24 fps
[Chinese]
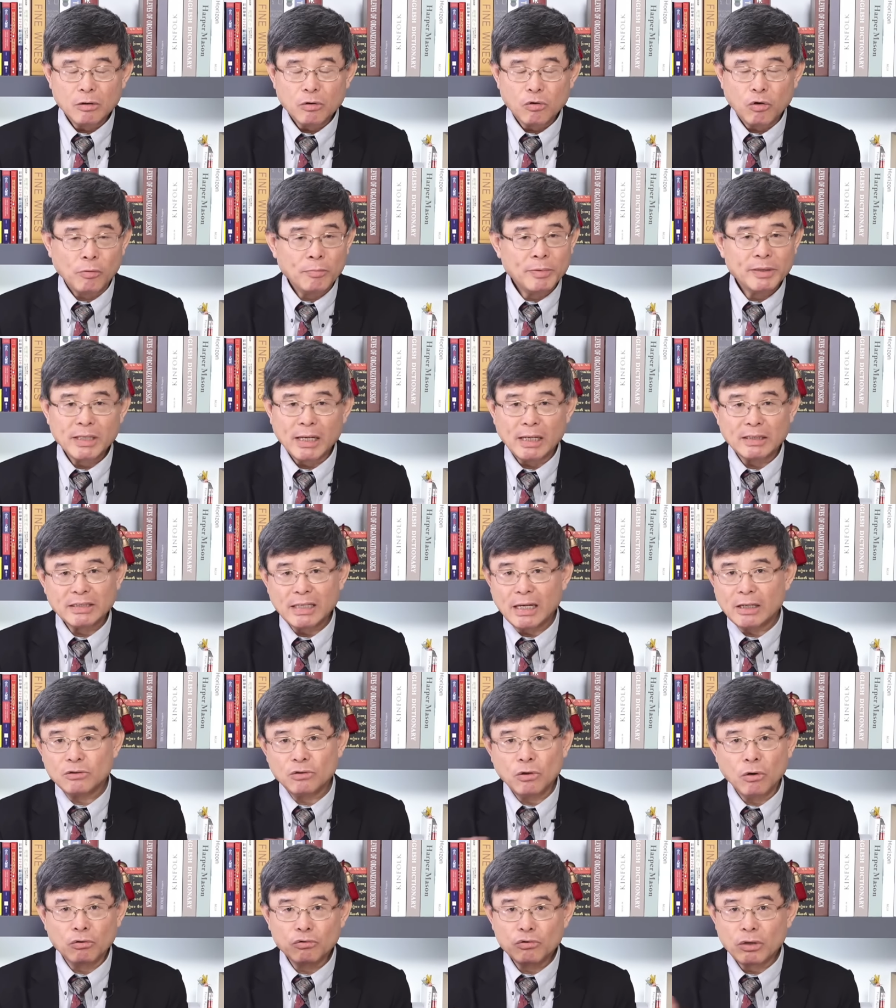国民党
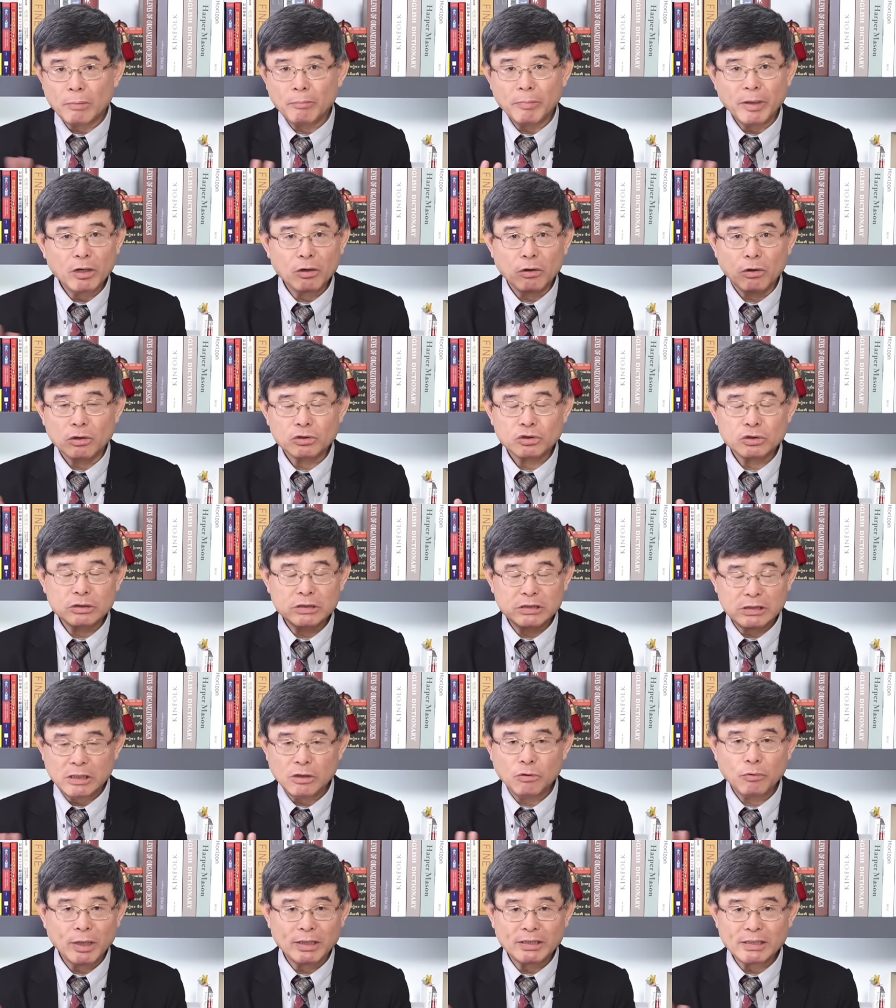将永远没有
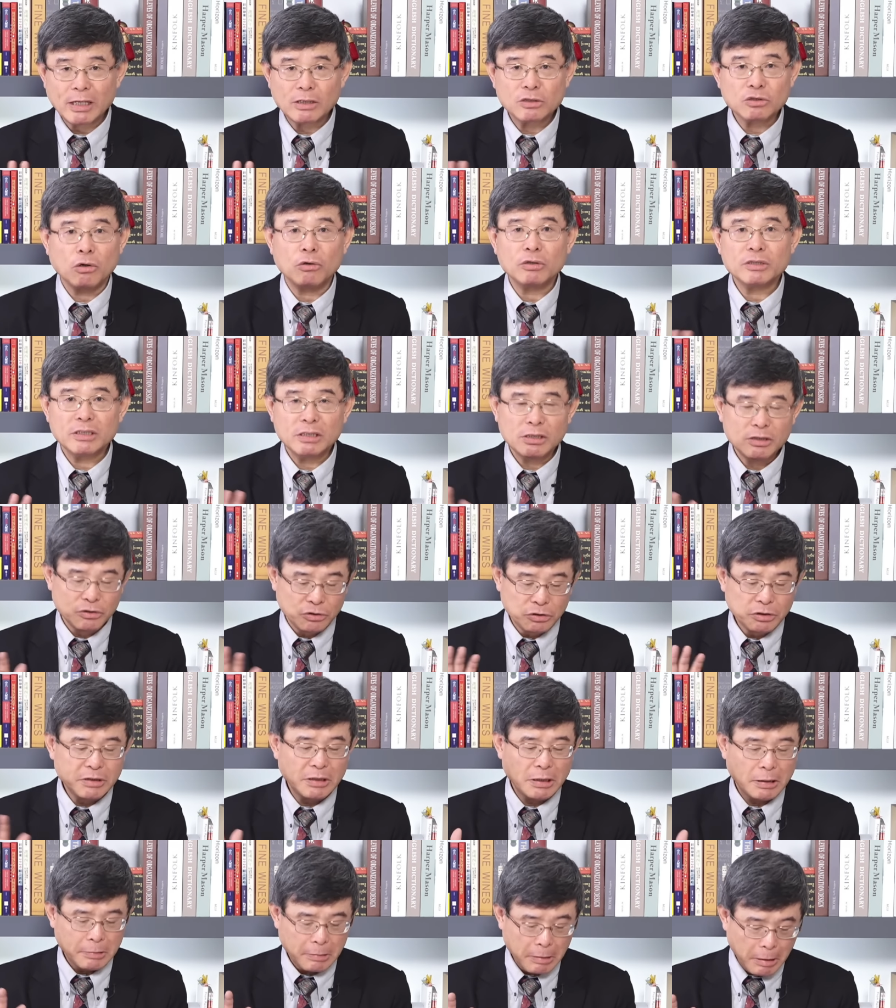机会再重新执
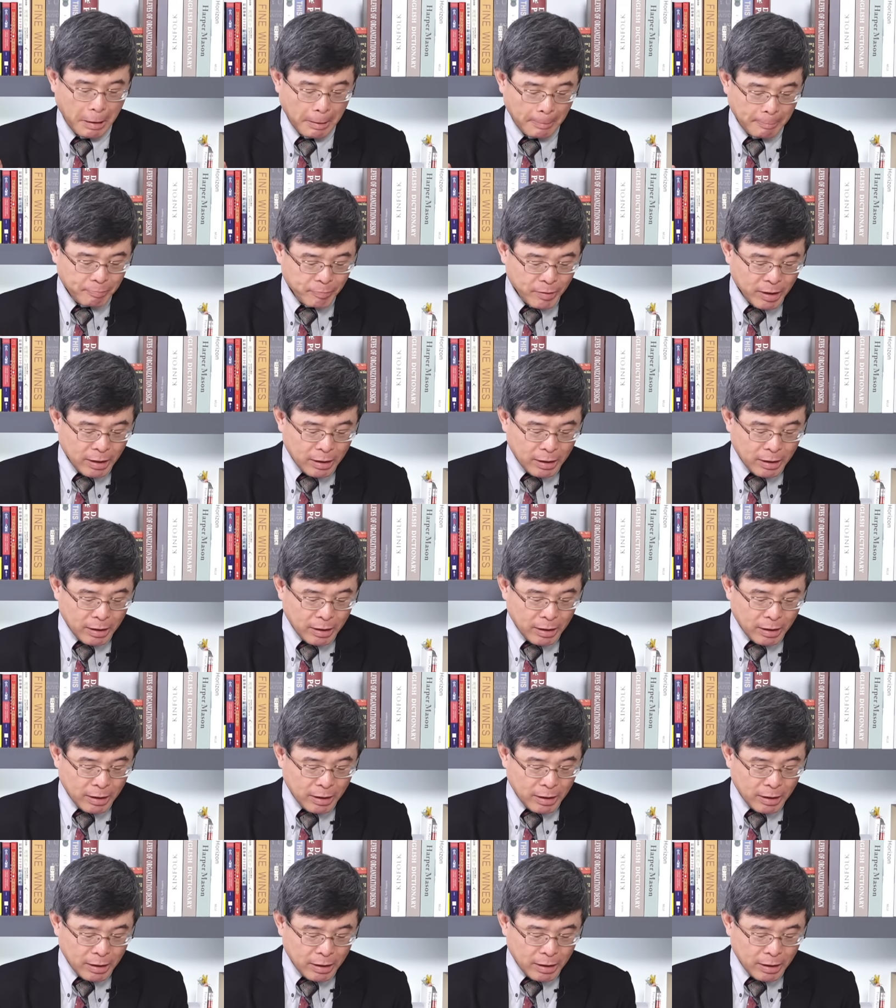政，哈、哦，